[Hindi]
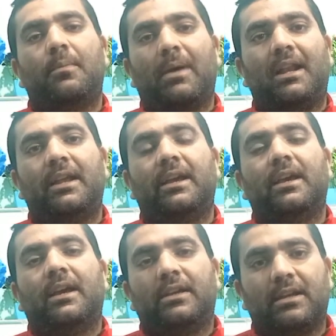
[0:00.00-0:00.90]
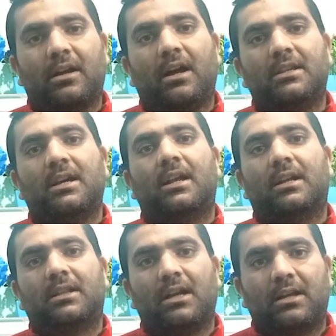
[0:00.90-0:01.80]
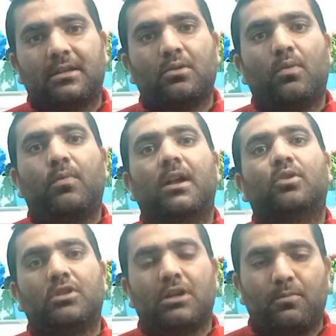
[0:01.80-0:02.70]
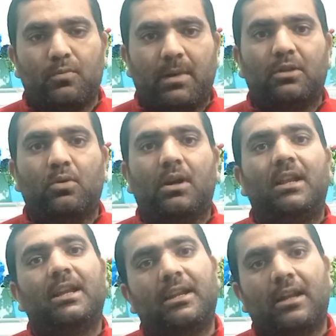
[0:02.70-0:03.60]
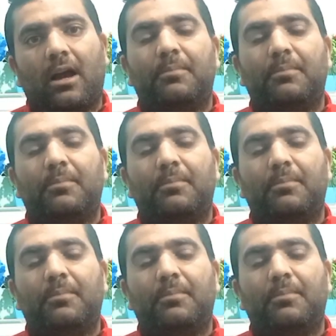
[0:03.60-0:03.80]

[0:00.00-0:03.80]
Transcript: पहले ये कहा जा रहा था कि सोमवार को जम्मू बंद होगा लेकिन